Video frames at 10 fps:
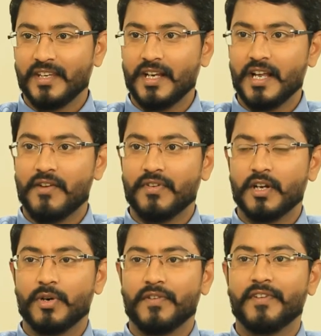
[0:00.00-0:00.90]
ஏன்னா
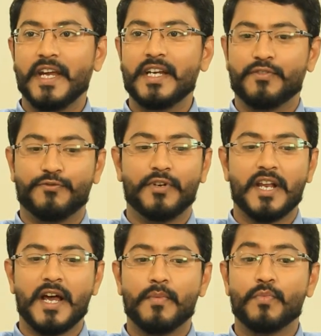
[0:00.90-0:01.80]
அவங்களோட வெயிட்
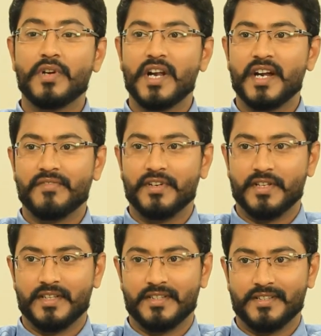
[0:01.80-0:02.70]
ஃபுல்லாக முன்னாடி
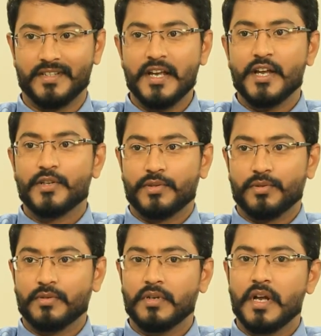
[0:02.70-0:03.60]
விழுது ஸோ
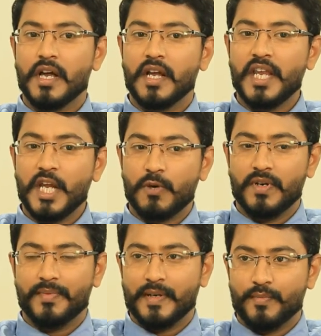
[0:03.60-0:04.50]

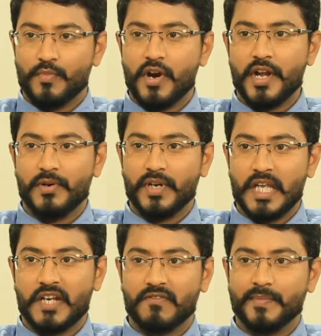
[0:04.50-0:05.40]
ஈக்குலிபிரியம் பாடியோட
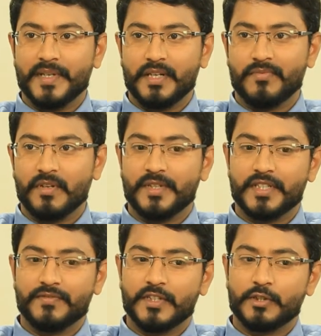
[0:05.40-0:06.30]
ஈக்குலிபிரியம் வில் பி
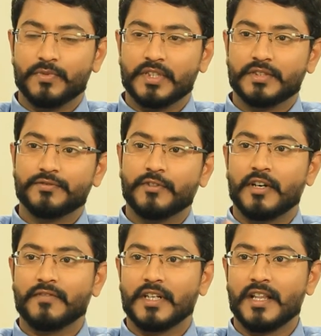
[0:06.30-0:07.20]
ஷிஃப்டட் டுவர்ட்ஸ்
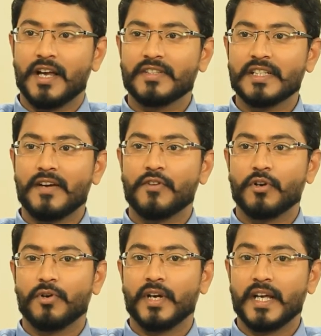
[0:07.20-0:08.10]
ஃபார்வர்ட் அதாவது
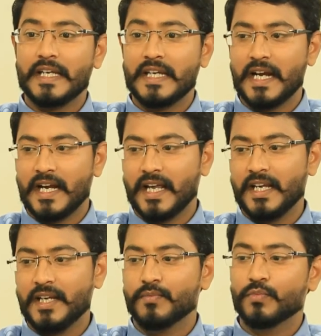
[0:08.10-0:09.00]
அவங்களோட எடை
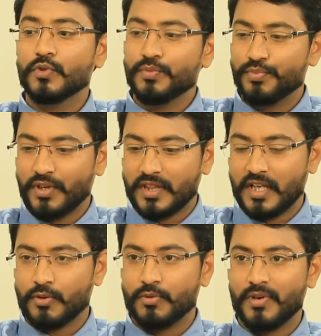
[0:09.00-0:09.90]

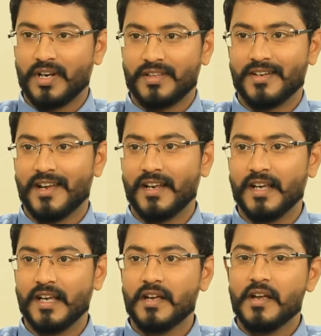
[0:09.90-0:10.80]
முன்புறத்தில் கூடுறதுனால
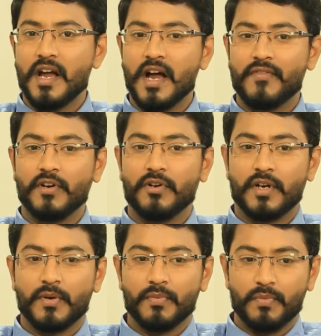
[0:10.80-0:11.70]

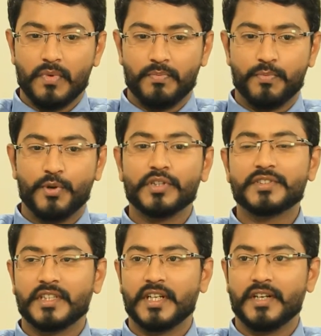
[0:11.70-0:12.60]
அவங்களோட
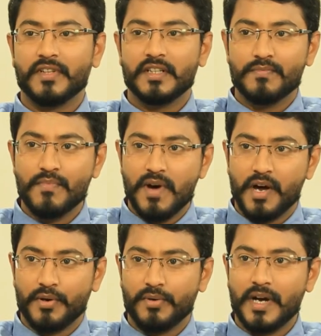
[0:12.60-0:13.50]
போஸ்டரே வந்து
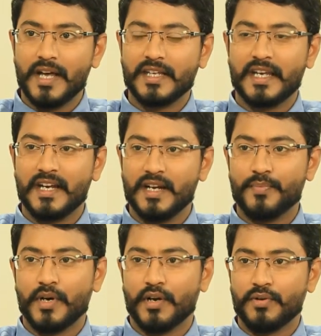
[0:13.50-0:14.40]
மாறும் அதுக்கு என்ன
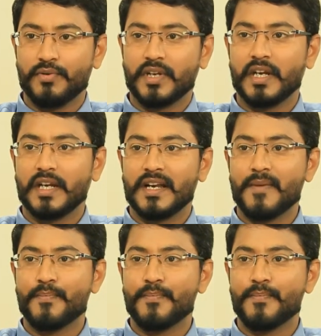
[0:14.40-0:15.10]
பண்ணணும்னு கேட்டிங்கன்னா